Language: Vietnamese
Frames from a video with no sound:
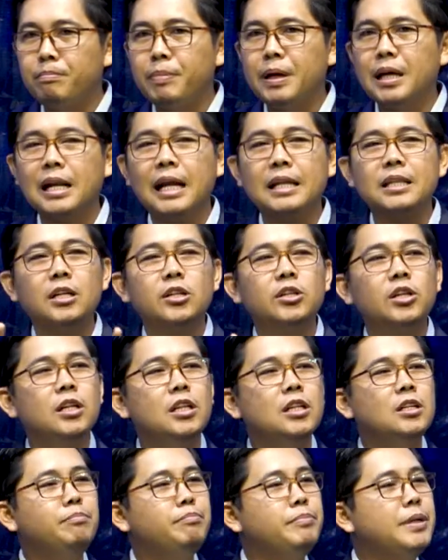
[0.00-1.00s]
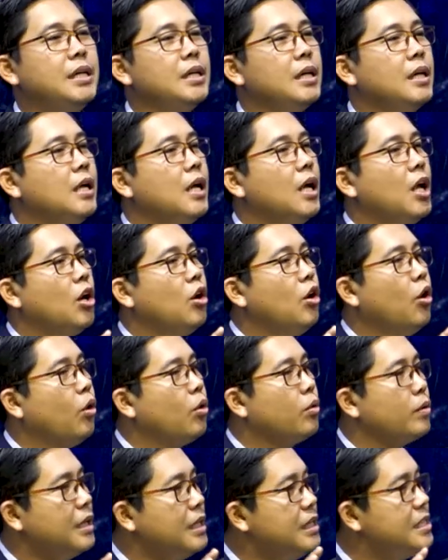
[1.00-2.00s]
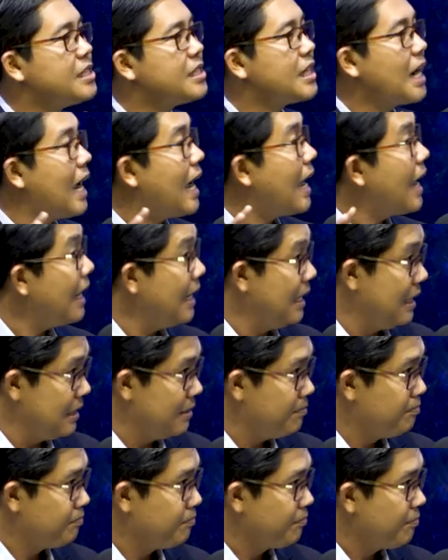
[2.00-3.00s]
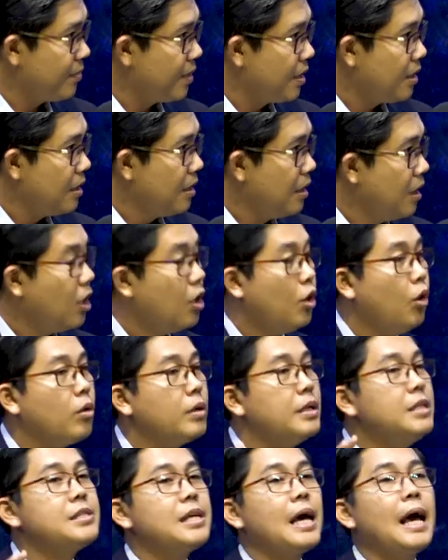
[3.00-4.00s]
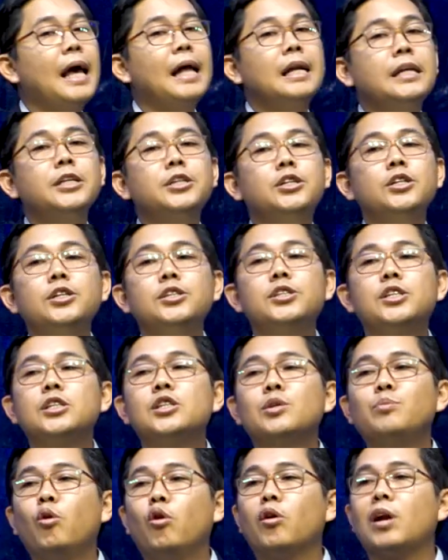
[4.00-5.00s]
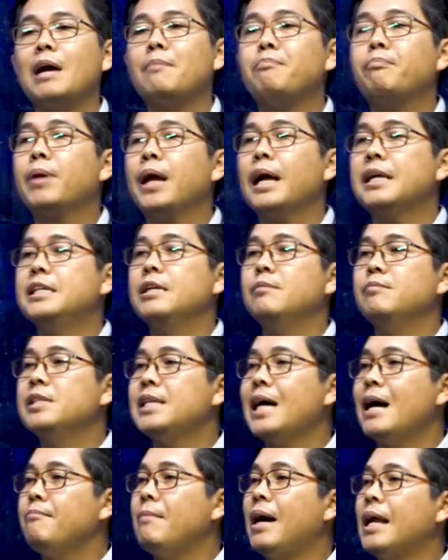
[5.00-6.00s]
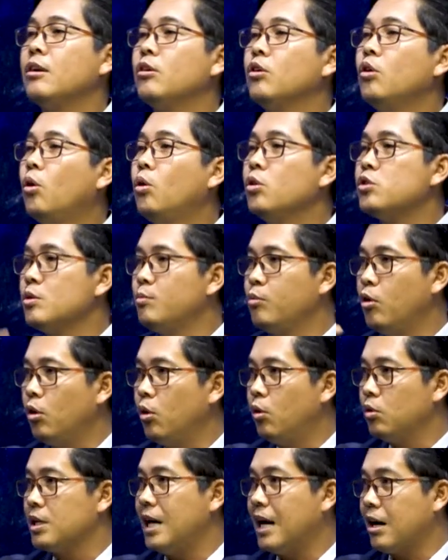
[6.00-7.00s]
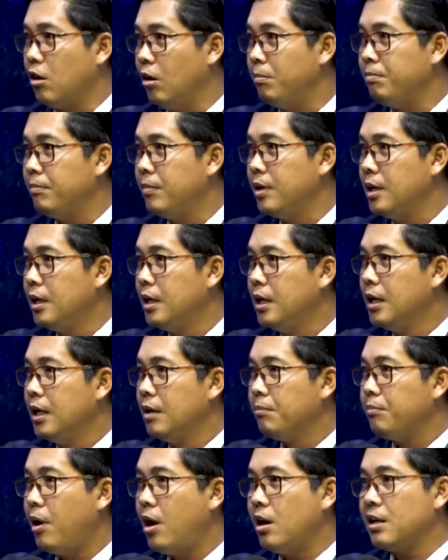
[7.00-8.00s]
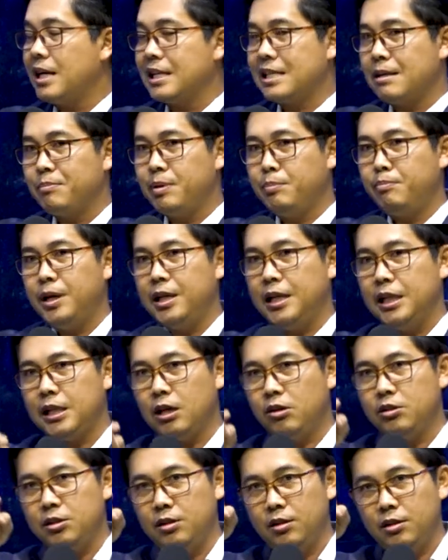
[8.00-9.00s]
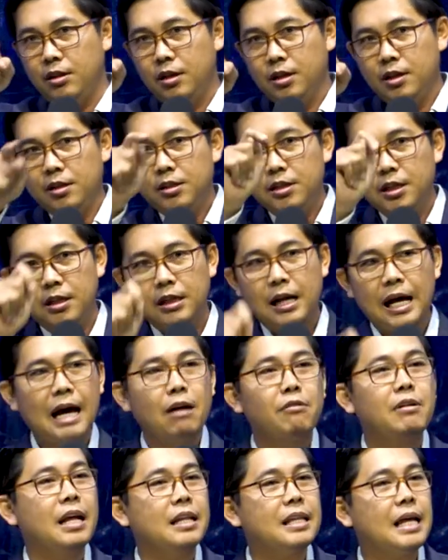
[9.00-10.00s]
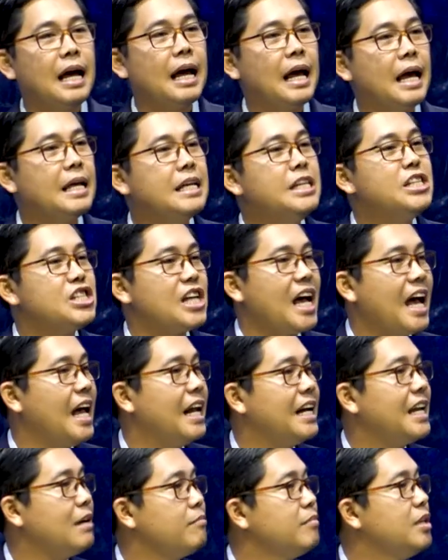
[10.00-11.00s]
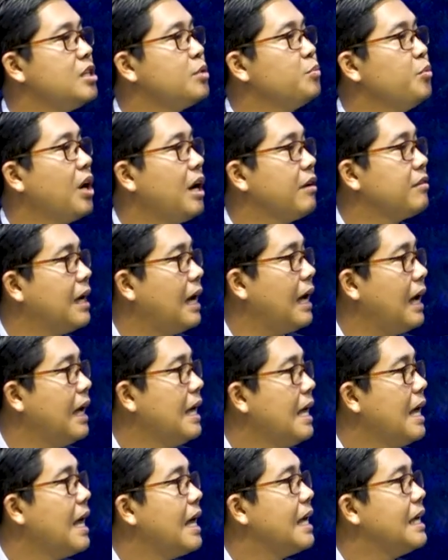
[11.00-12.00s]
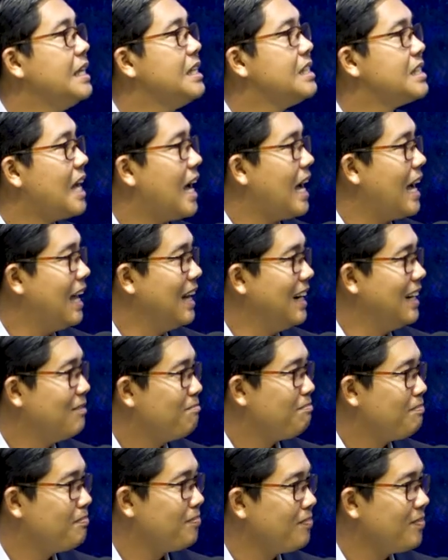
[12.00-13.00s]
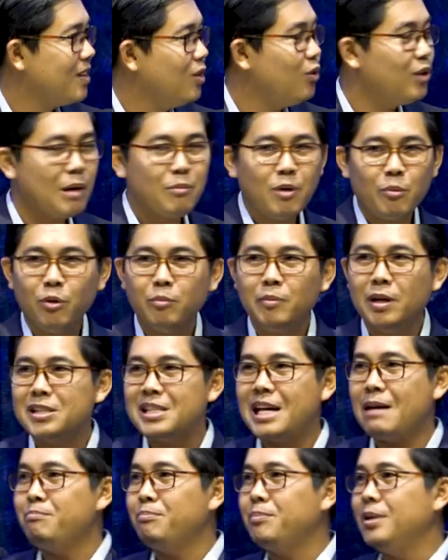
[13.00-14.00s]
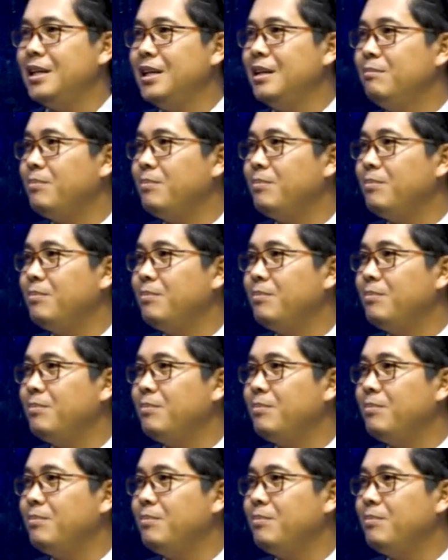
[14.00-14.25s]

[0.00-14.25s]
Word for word: pe khla tiết dưng lư pịa lục Israel lục Israel ní cứ chỉ mua đại pre chưa mình chắc bán đô mua lục Jacob bong tha chập pe ní tới dưng hào nẹt tha Israel nẹt miền mua hào tha Israel lục đại bang bôn miền trăm pe